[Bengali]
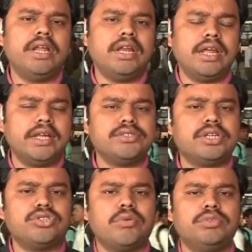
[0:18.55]
রেল লাইনে
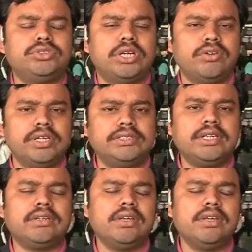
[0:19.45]
কিছুটা সমস্যা রয়েছে